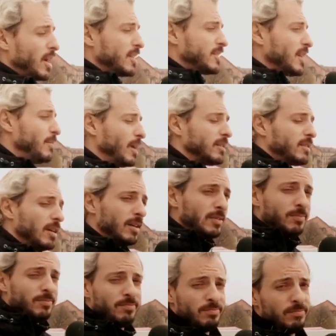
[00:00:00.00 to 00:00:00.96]
de la
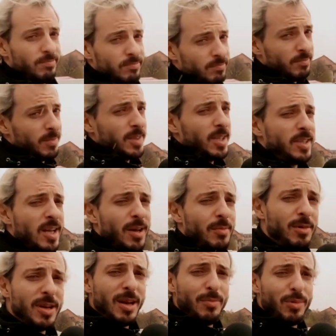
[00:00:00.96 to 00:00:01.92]
Saint-Martin, c'est
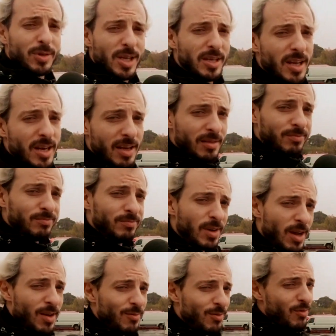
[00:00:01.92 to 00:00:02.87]
terminé pour cette année.
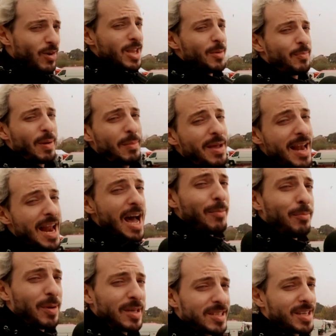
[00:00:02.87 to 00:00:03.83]
Vous voyez pas mes
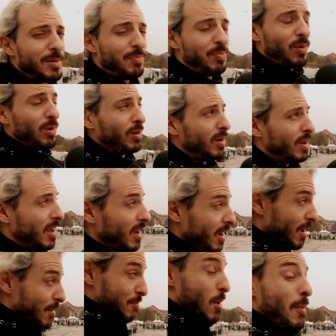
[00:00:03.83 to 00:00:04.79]
larmes parce qu'il pleut.
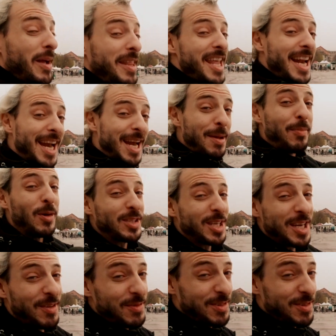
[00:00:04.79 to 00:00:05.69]
Mais on m'a dit que l'année prochaine